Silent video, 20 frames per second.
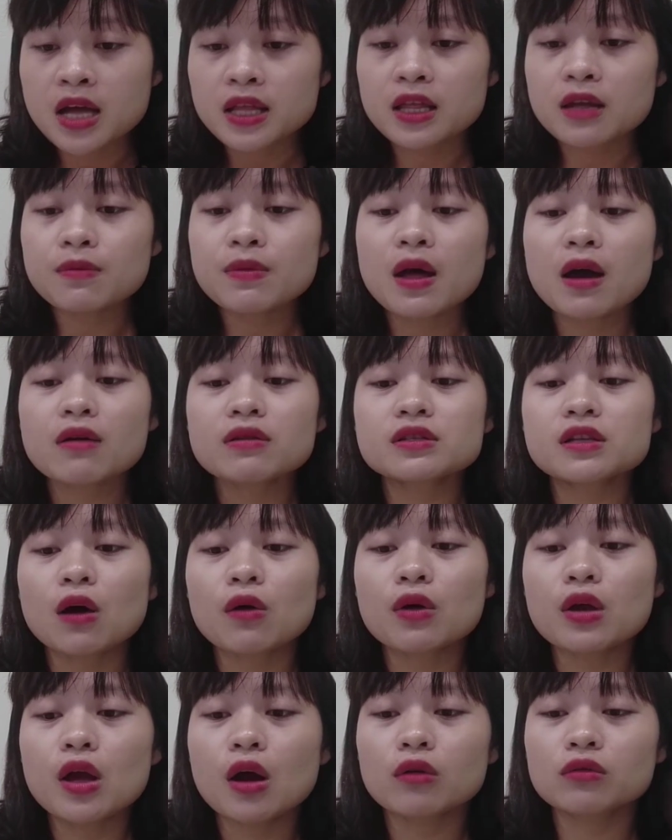Tiếp theo,
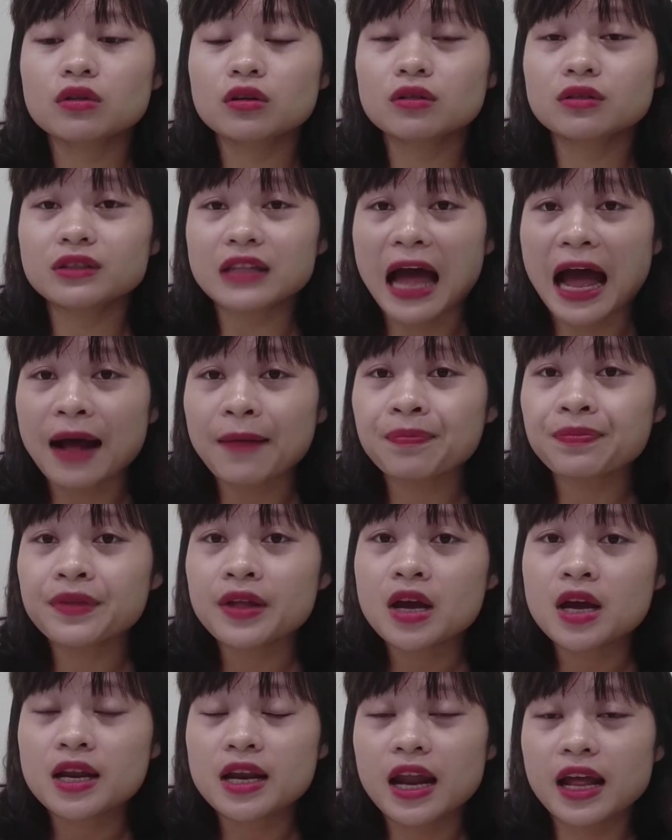dấu hiệu thứ 8
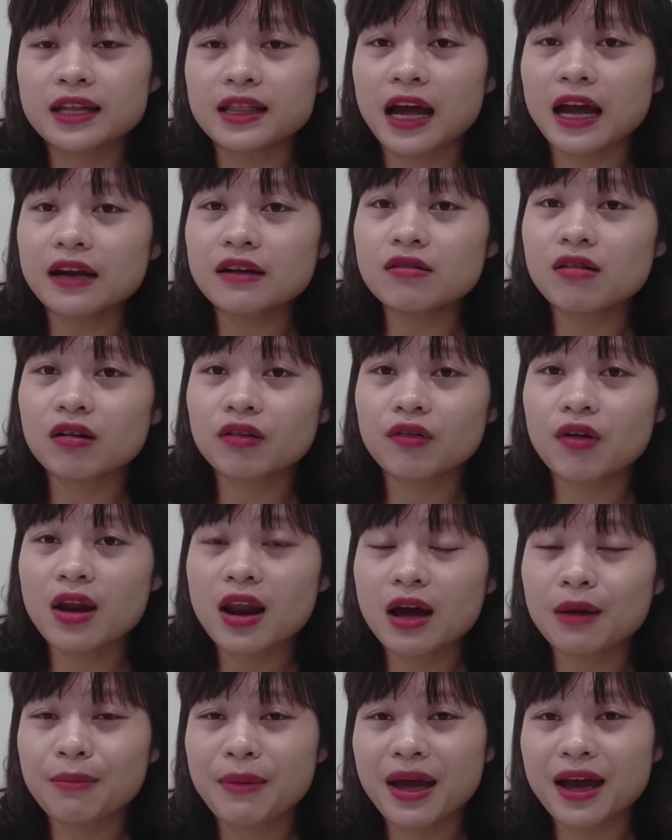để thấy được đó
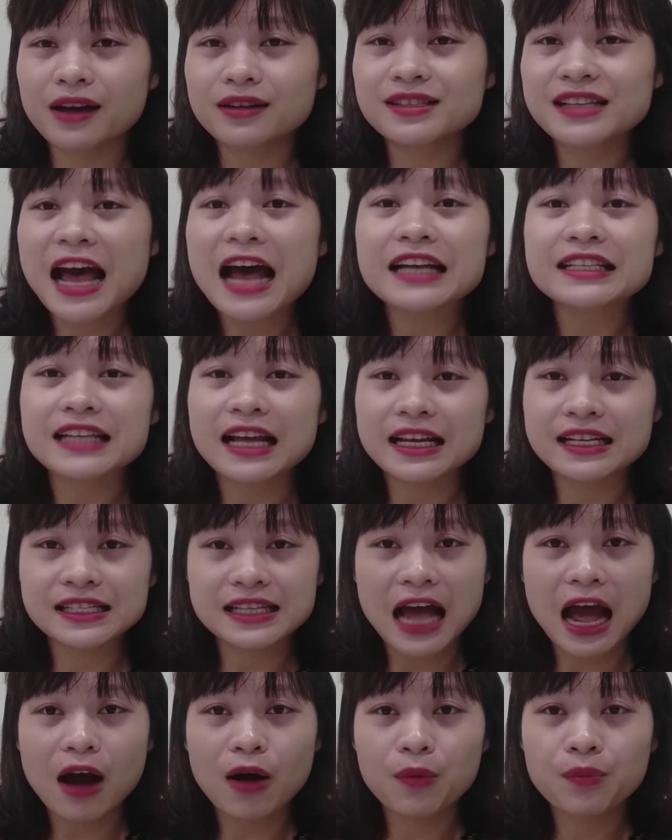là bé da xanh
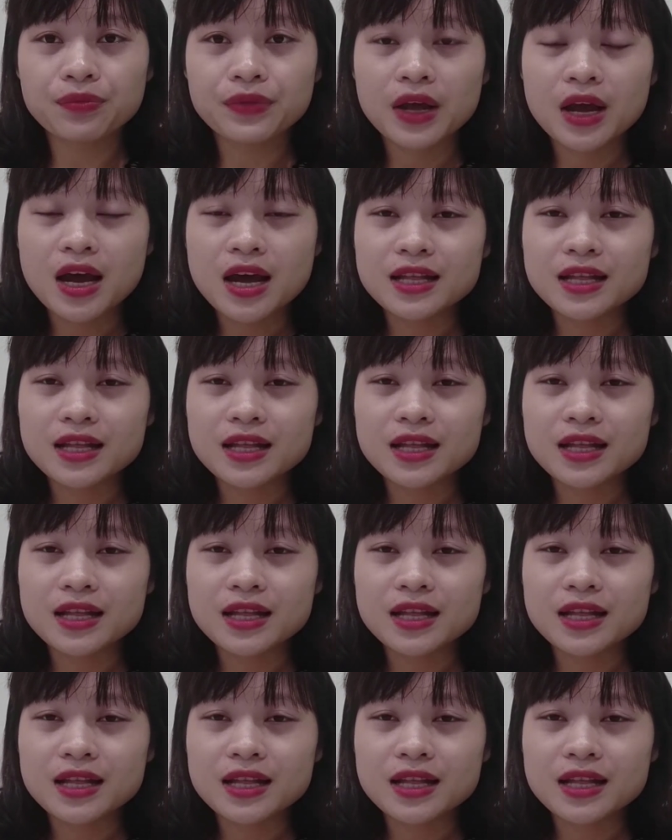xao.